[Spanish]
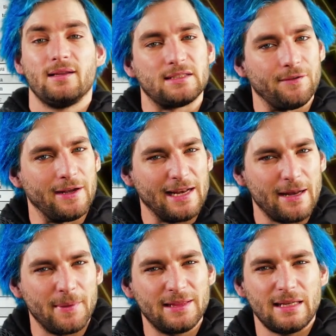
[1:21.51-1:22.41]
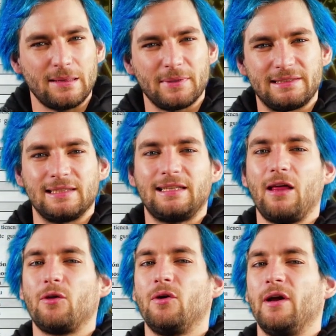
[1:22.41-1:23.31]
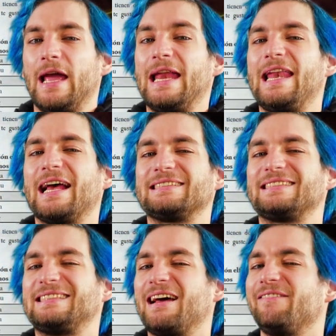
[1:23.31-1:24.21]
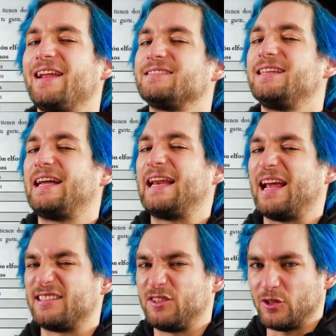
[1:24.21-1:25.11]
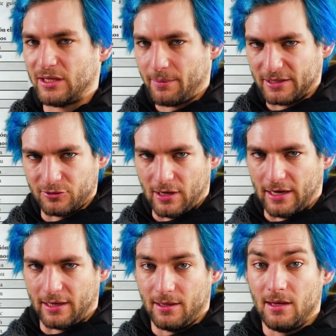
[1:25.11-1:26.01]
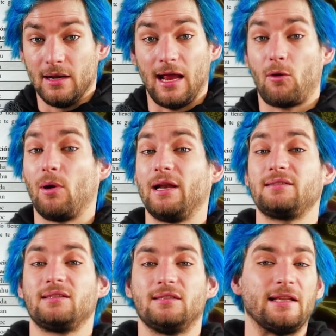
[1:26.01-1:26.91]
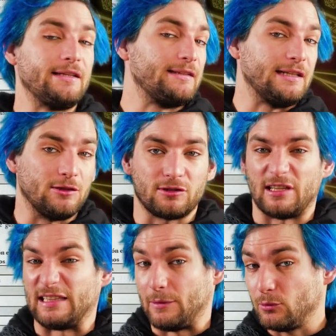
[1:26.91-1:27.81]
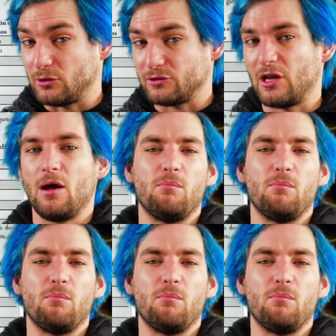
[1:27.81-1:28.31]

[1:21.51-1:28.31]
se ve claramente representado en las tablas de creación de personajes, las cuales dan distintos atributos,